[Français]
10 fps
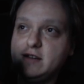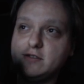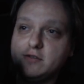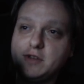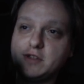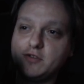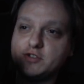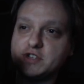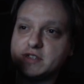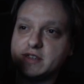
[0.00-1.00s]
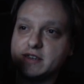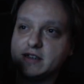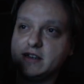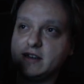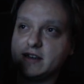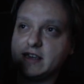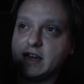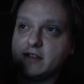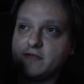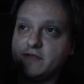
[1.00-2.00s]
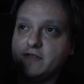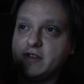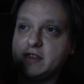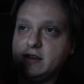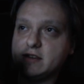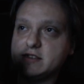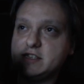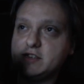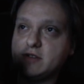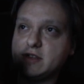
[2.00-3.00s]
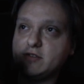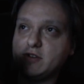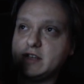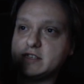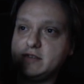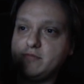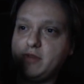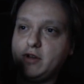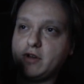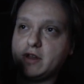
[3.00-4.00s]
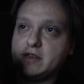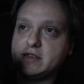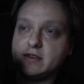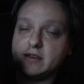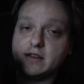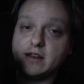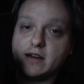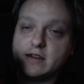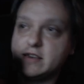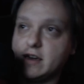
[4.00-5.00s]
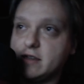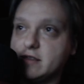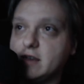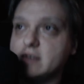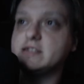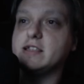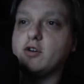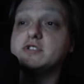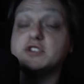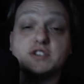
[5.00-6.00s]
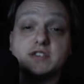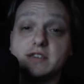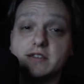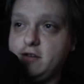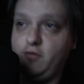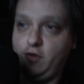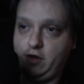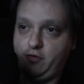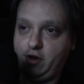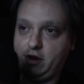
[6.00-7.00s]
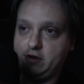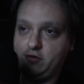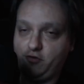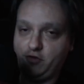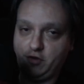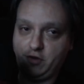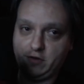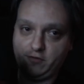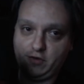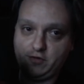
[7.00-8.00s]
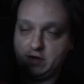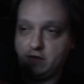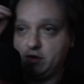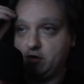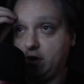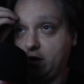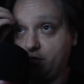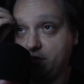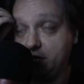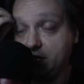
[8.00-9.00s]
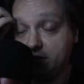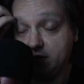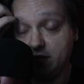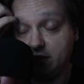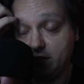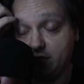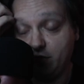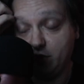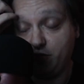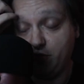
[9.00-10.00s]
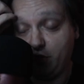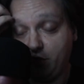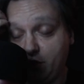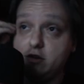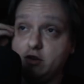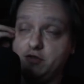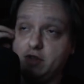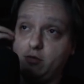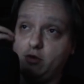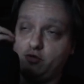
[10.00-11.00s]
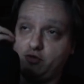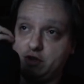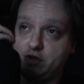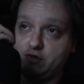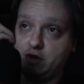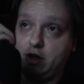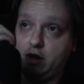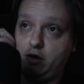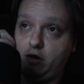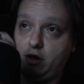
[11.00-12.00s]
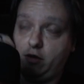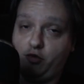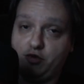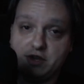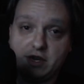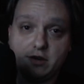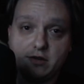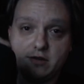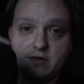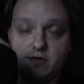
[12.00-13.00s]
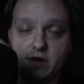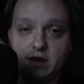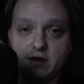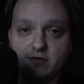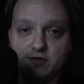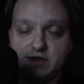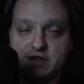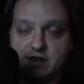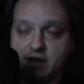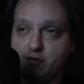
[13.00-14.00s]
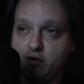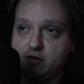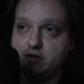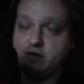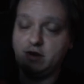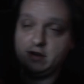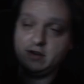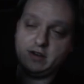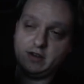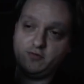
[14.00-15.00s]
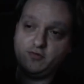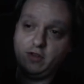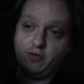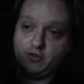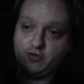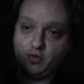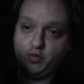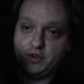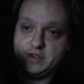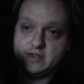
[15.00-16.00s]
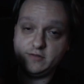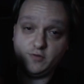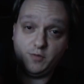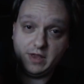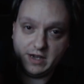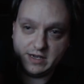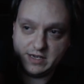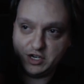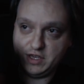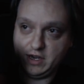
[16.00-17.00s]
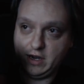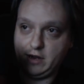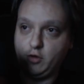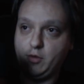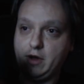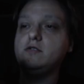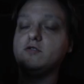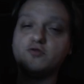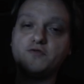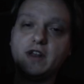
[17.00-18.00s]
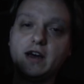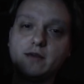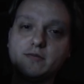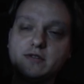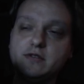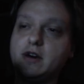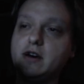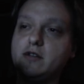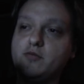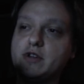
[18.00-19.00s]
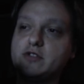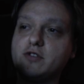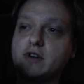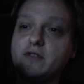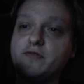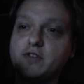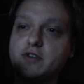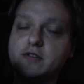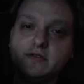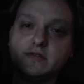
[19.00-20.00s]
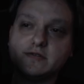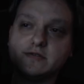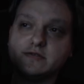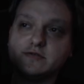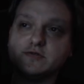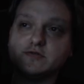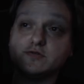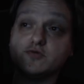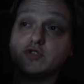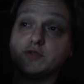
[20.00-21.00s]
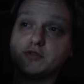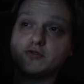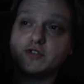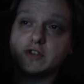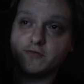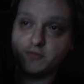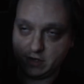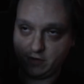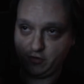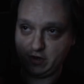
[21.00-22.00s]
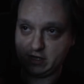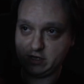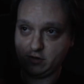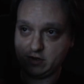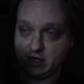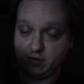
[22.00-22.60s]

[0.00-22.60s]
la Dominator GT, la Karine Vivanit ainsi que la deux classes Impaler Elite et la Karine Asterop GZ. Voilà, voilà, donc vous aurez l'occasion de voir tous ces véhicules là en ligne et bien plus encore. Évidemment, donc ici on a la, la police Riot, voilà, aussi également Hein, et toutes les voitures de police de manière assez générale et globale. Une nouvelle arme, hein, le Battle Rifle, euh, ne sais pas trop ce que ça vaut, mais ça vaut 407